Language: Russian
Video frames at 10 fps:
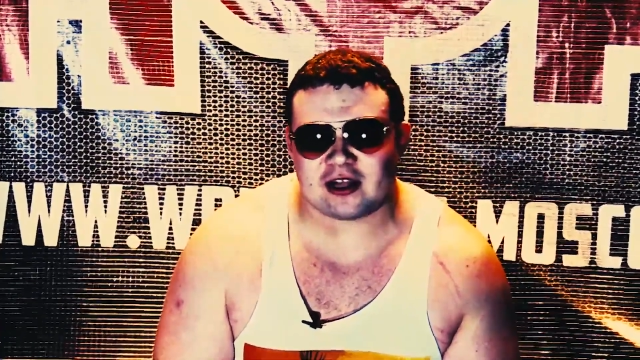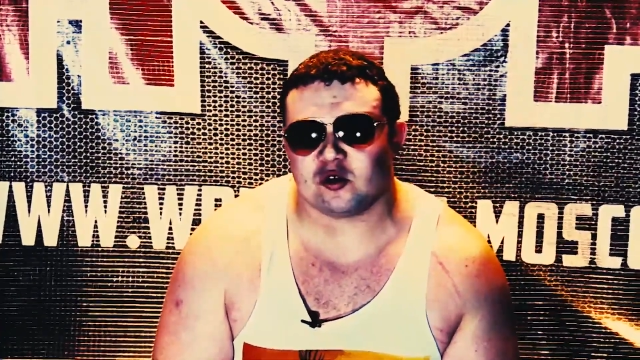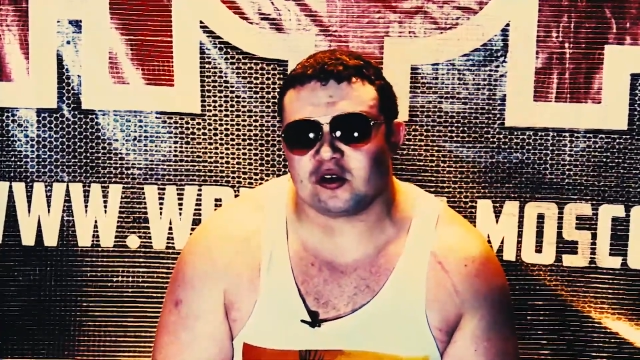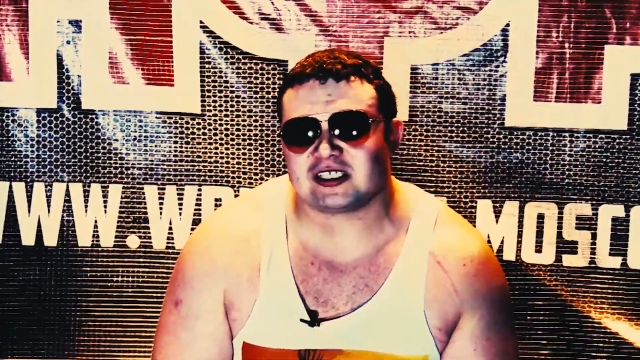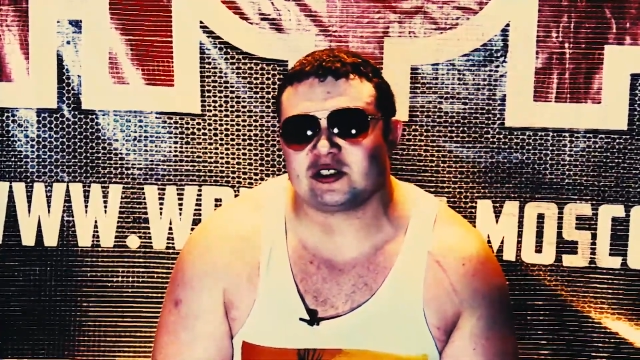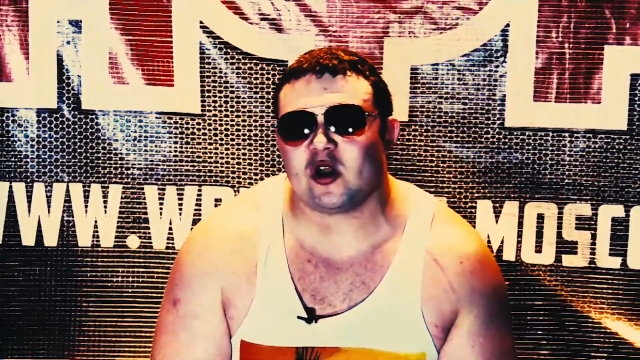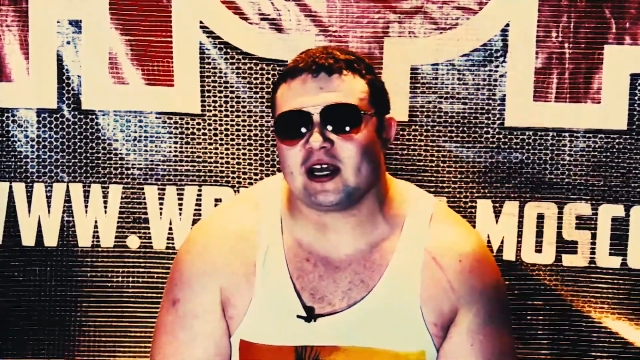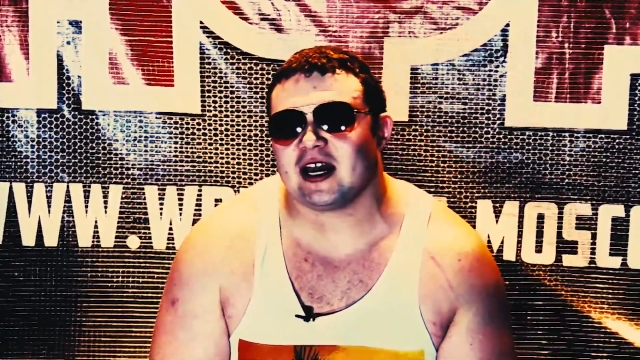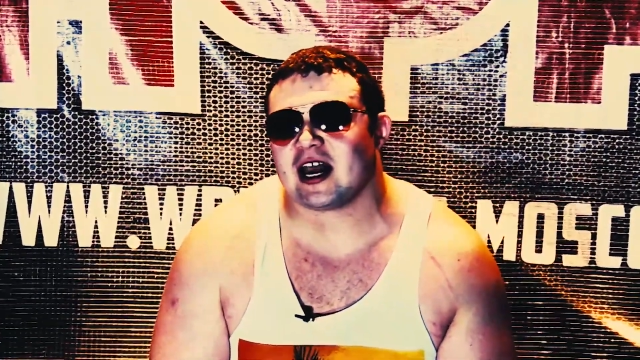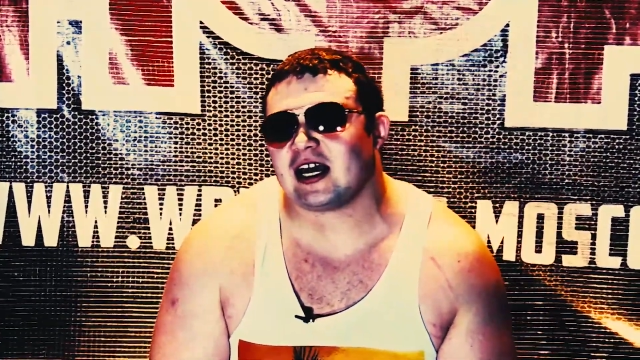который
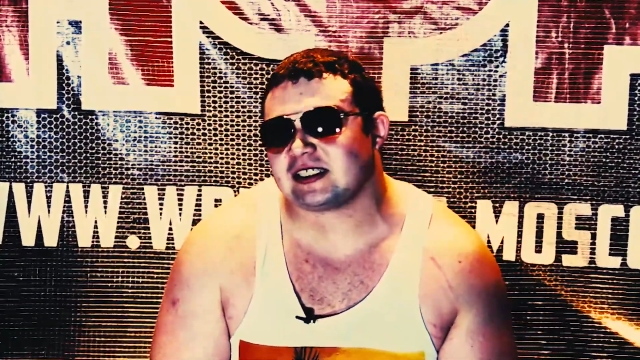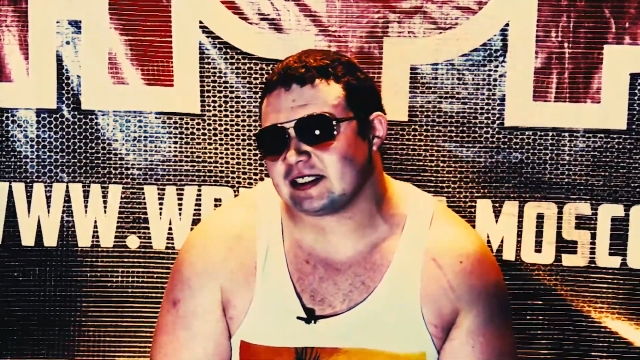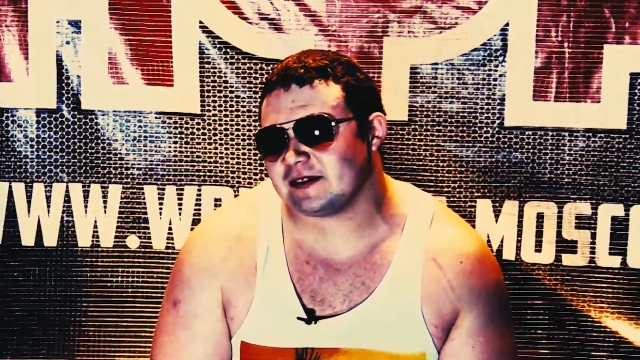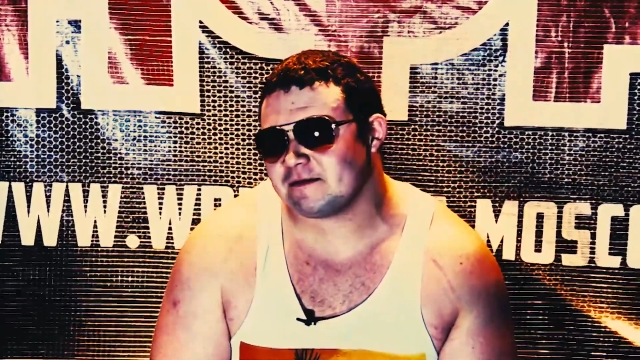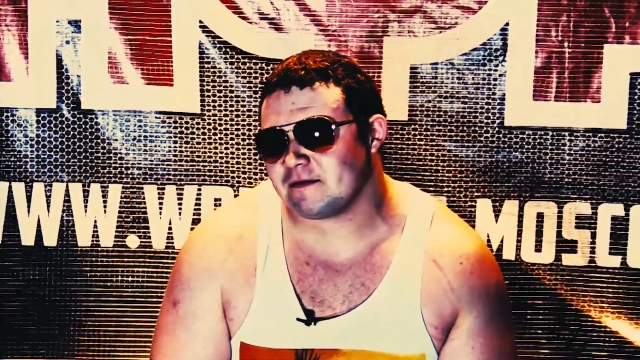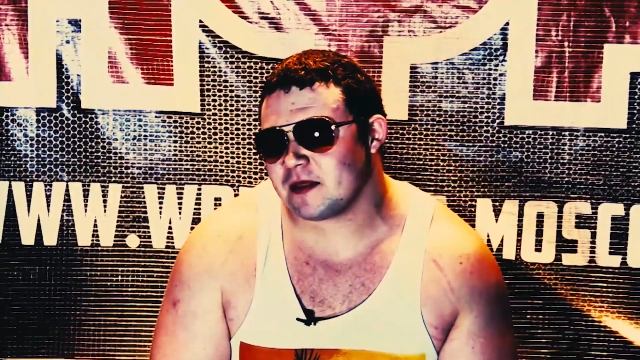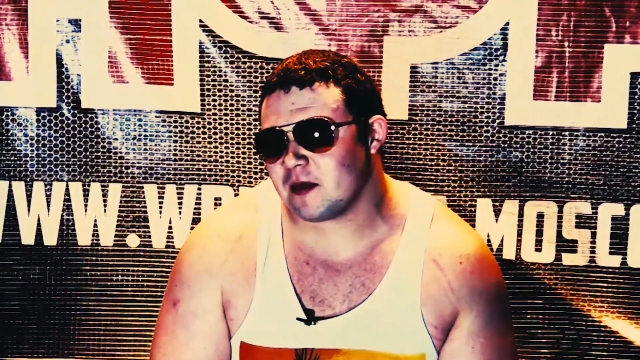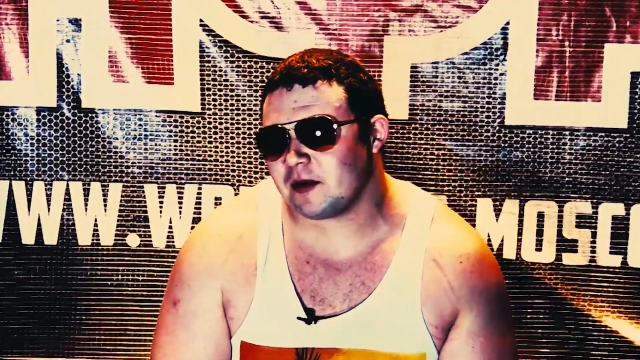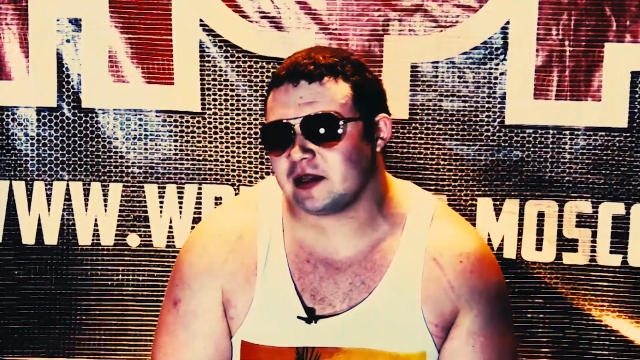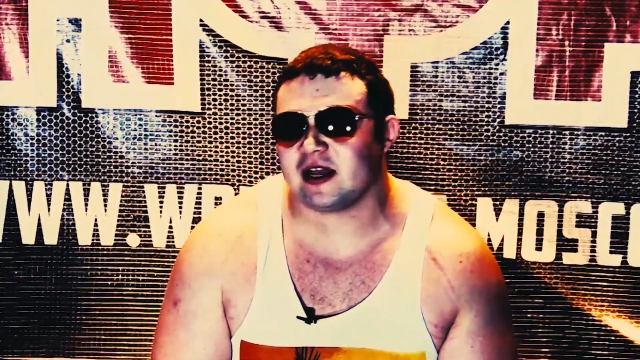столько раз
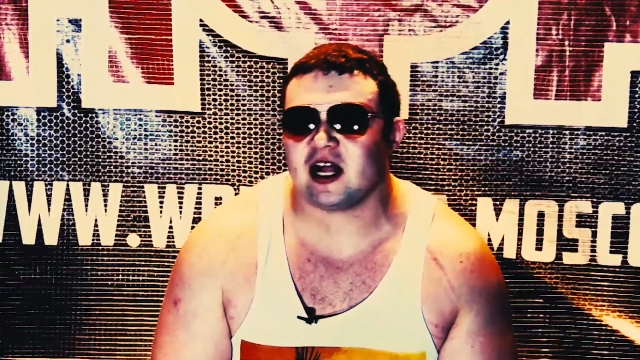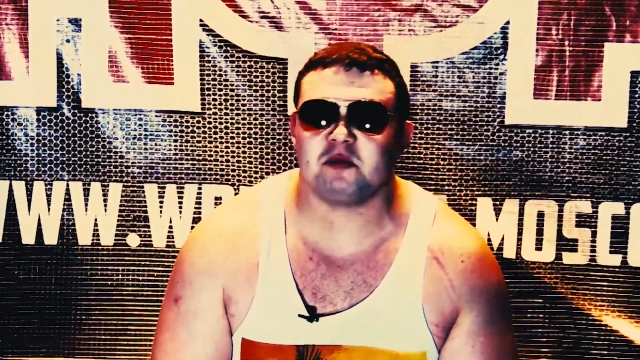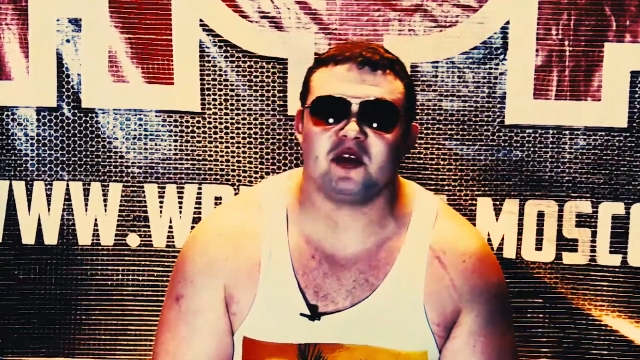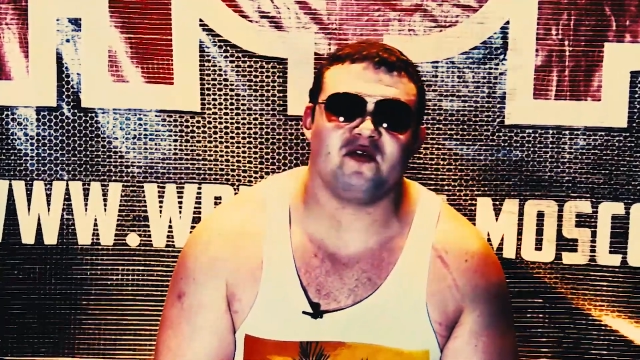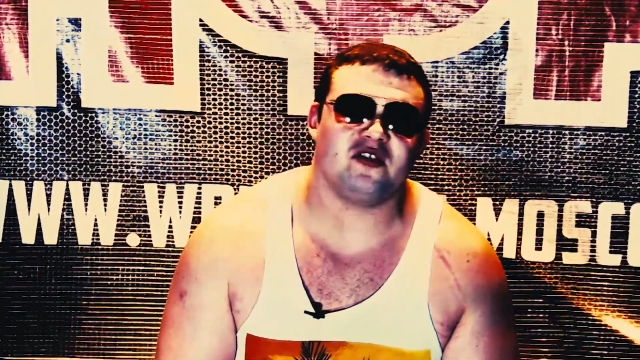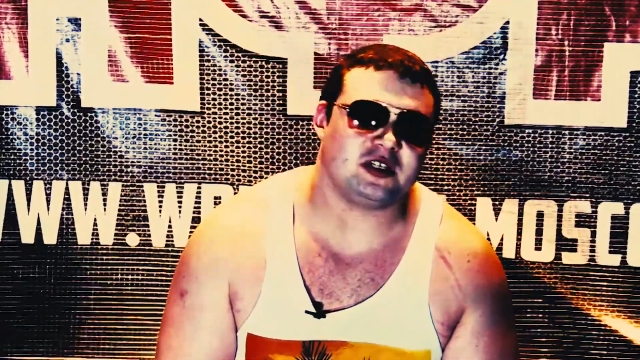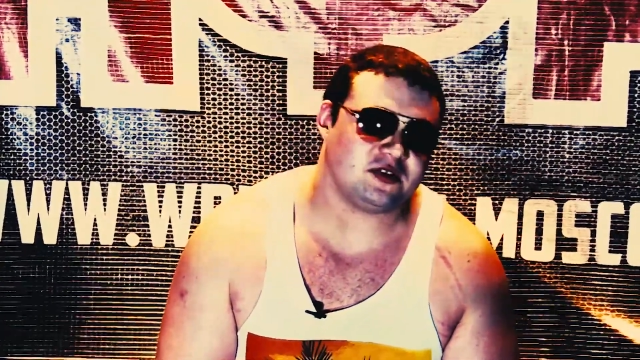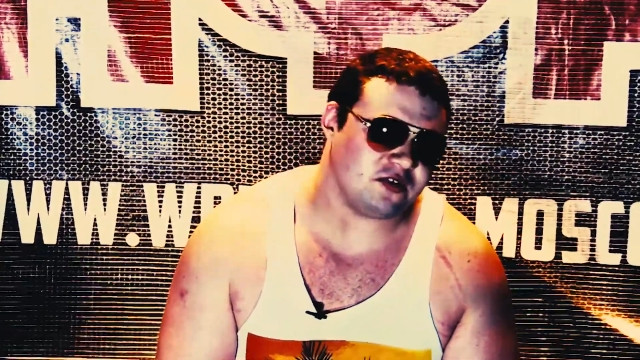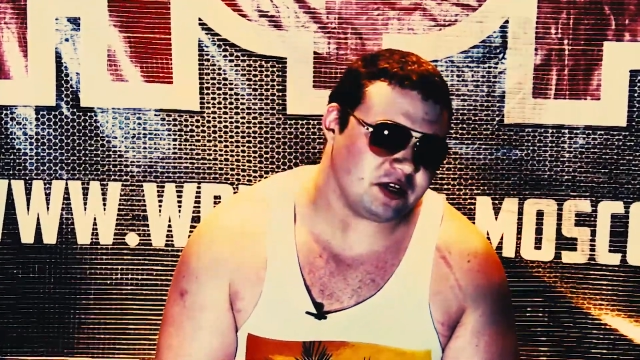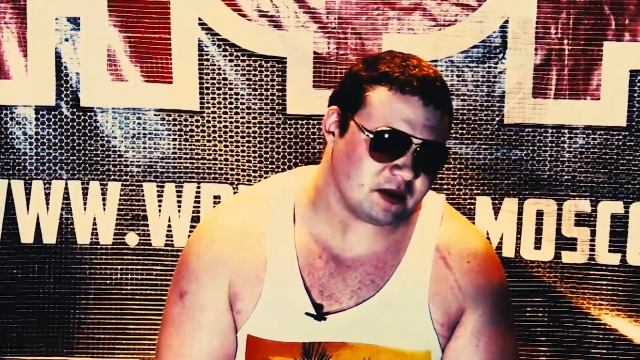предлагал мне
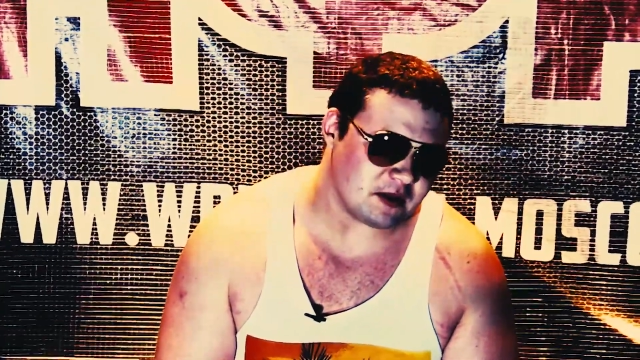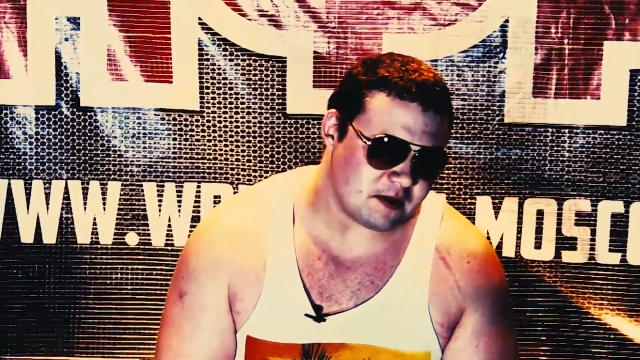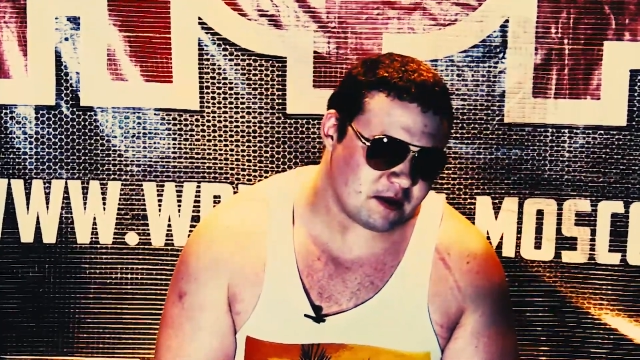выйти в ринг,